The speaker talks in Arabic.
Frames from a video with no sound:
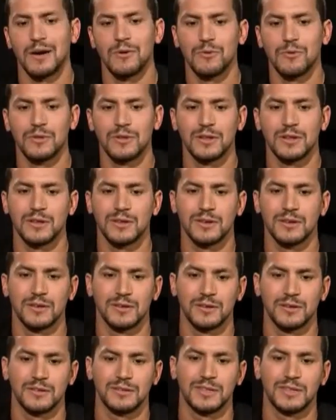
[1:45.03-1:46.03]
اول
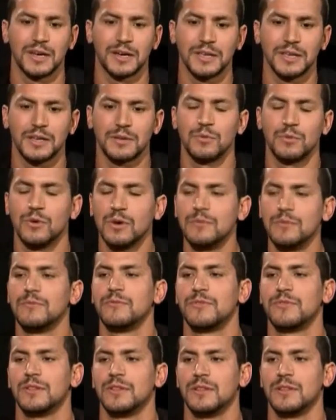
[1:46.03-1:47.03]
آه، تغيير
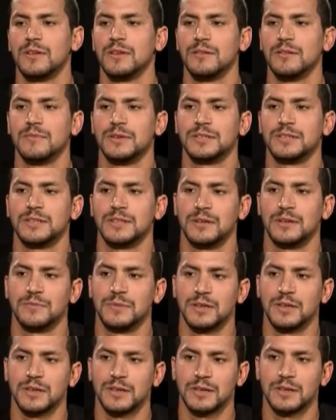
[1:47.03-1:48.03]
مهم في المسيره
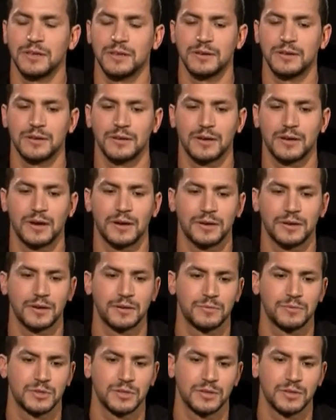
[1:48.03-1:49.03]
بتاعي آه،
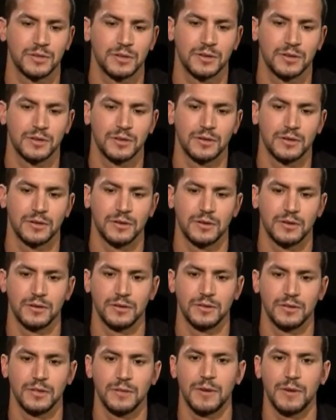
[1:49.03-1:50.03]
قررت باش
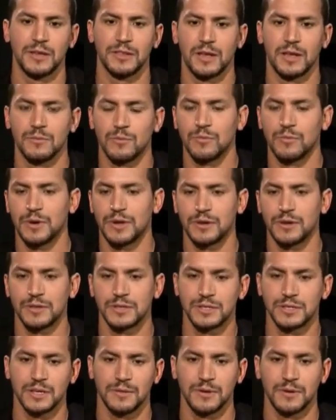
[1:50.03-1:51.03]
نبعد عن
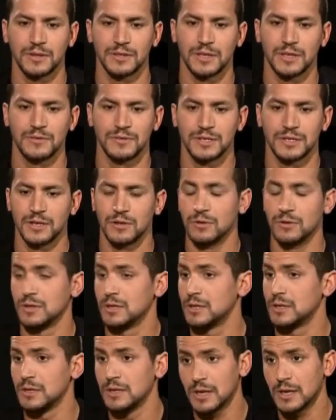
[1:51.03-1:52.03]
المبرم السابق ديف سيل
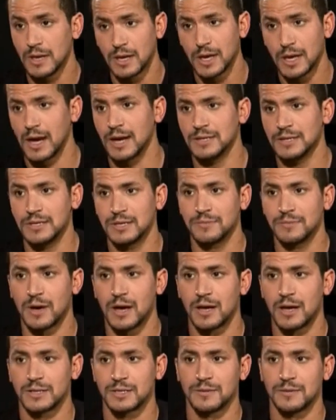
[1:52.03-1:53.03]
اللي عدت
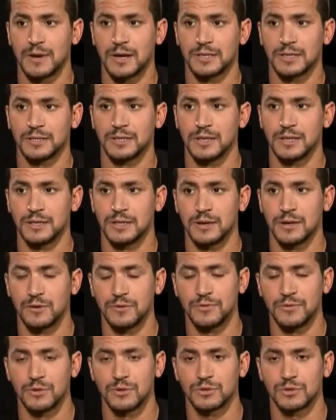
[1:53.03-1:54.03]
معاه سبع سنين توا
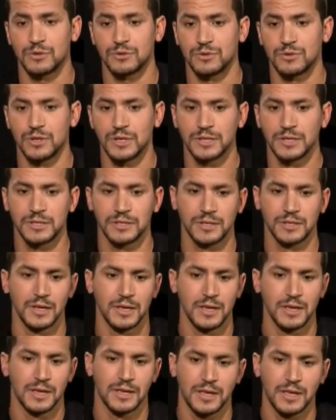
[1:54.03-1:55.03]
في لوس انجلوس
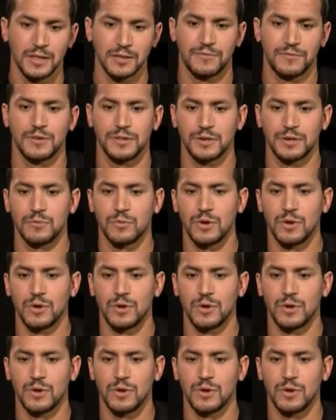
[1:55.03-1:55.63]
كانت فتره